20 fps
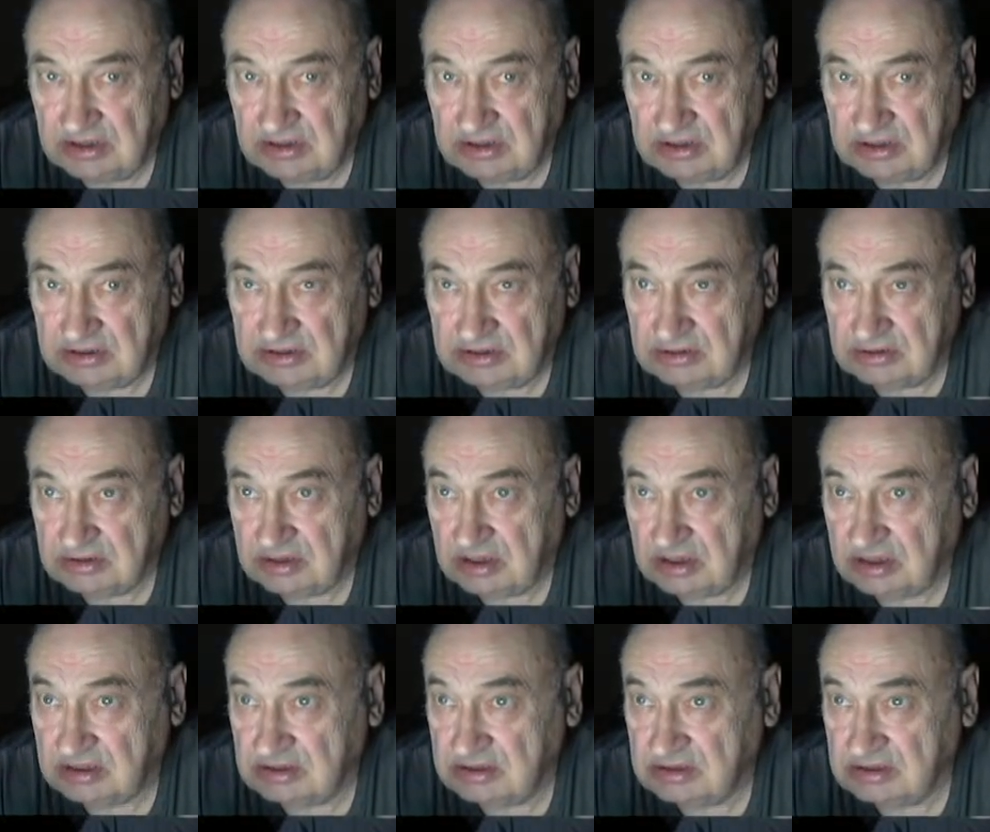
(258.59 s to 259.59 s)
эту
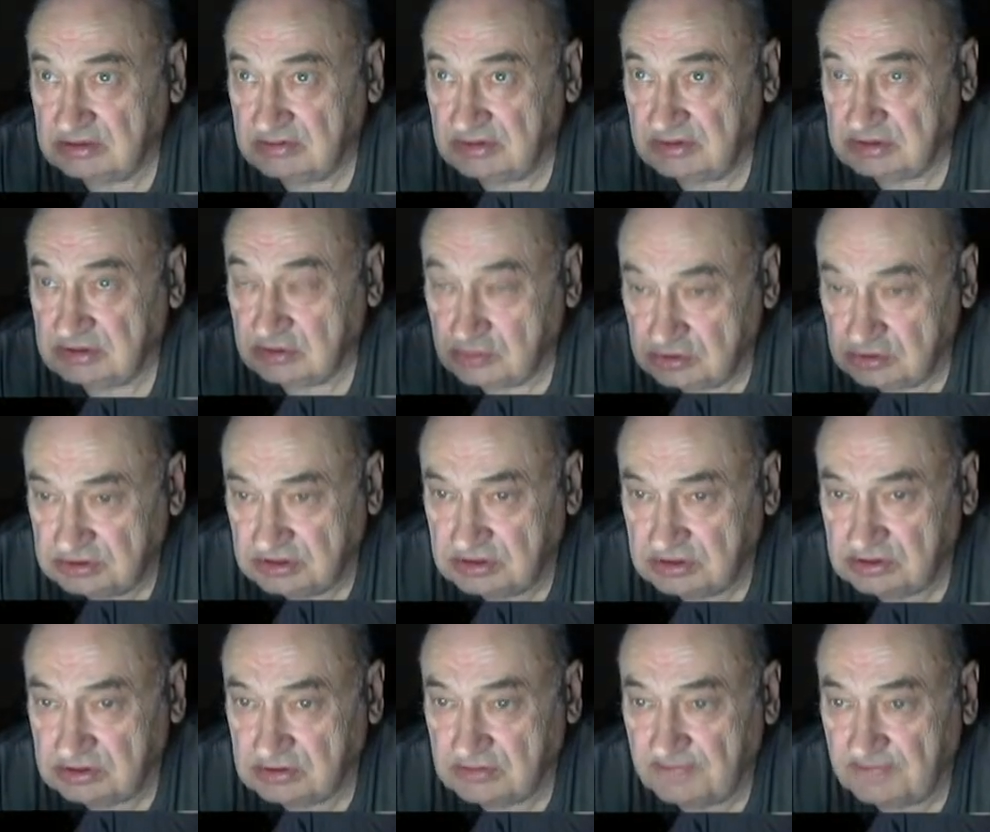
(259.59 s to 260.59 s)
как это называется,
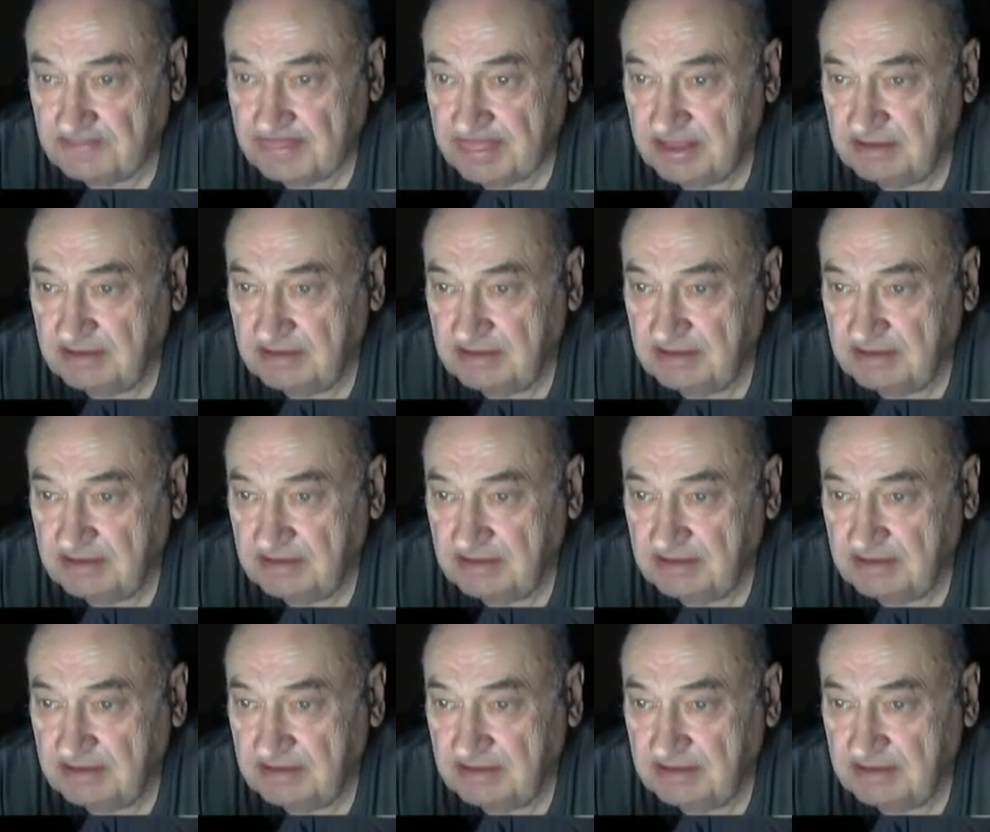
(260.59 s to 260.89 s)
гусеницу.